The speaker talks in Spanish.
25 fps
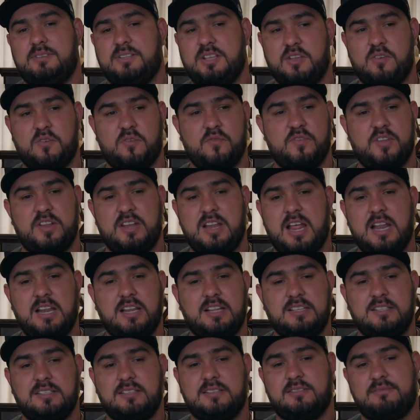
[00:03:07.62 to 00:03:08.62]
cinco
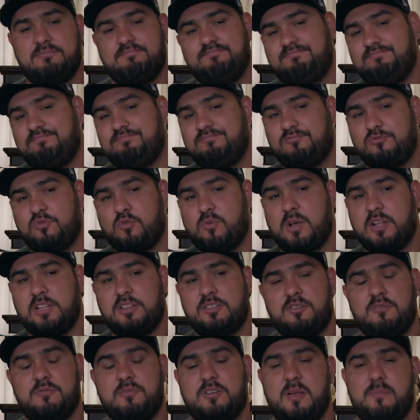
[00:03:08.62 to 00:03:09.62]
finales,
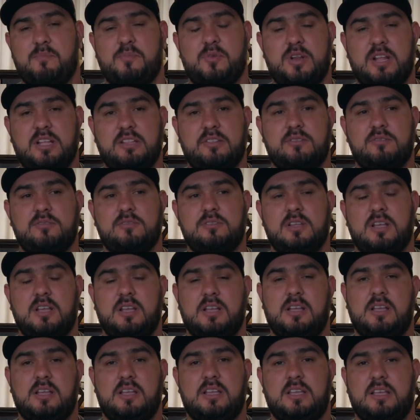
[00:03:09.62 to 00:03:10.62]
cuatro campeonatos
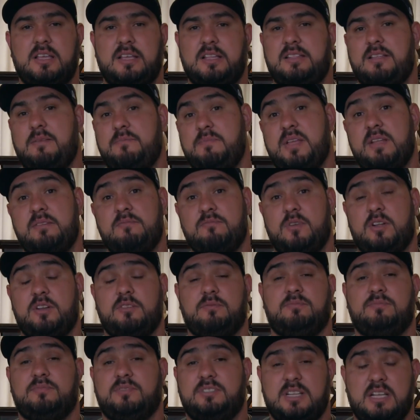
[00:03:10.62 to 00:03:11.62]
y también,
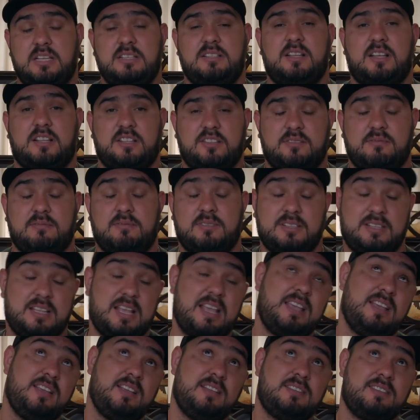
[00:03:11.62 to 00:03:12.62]
bueno, seis,
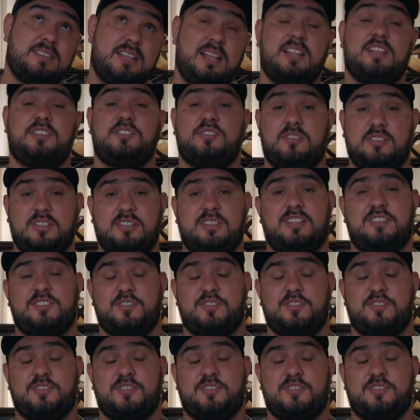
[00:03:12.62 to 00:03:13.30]
selecciones